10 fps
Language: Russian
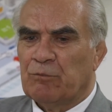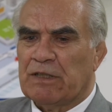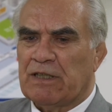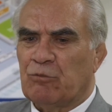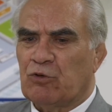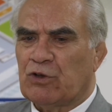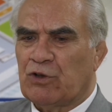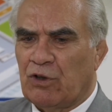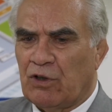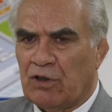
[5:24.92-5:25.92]
потому
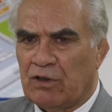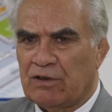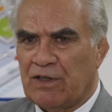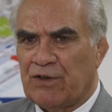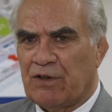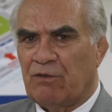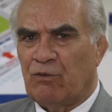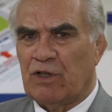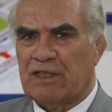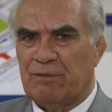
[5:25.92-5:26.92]
что, значит, в
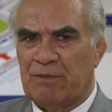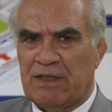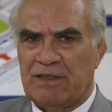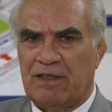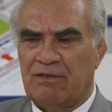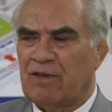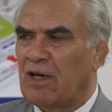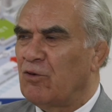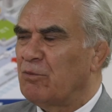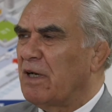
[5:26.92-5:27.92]

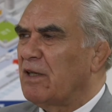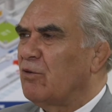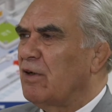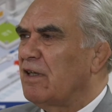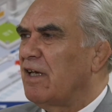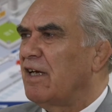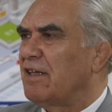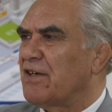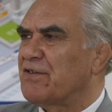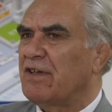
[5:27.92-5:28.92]
82 году, когда я
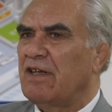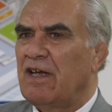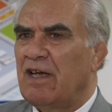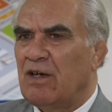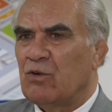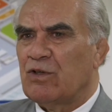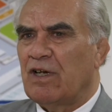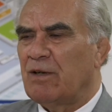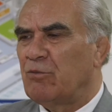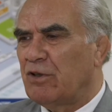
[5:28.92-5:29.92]
начал
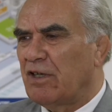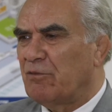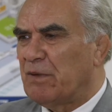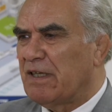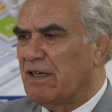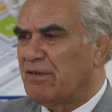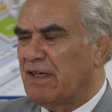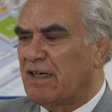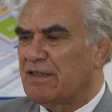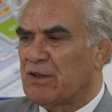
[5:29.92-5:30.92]
уже работать в
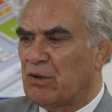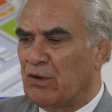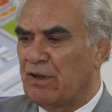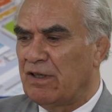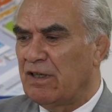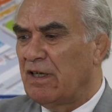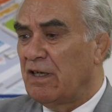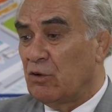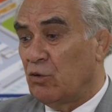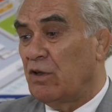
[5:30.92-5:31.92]
Миннефтегастрое,
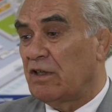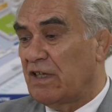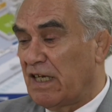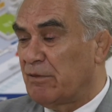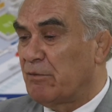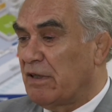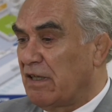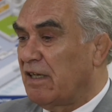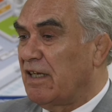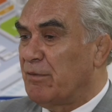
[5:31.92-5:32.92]
ну, эта тема
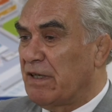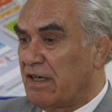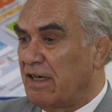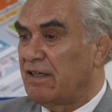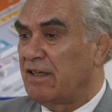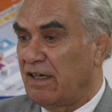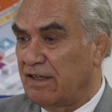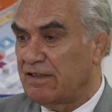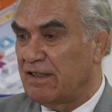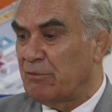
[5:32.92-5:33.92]
была для меня
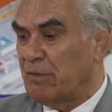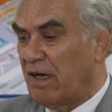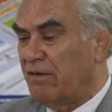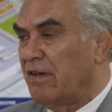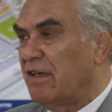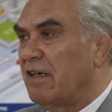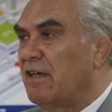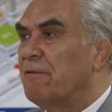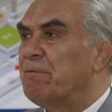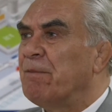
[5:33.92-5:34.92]
интересной и правильной,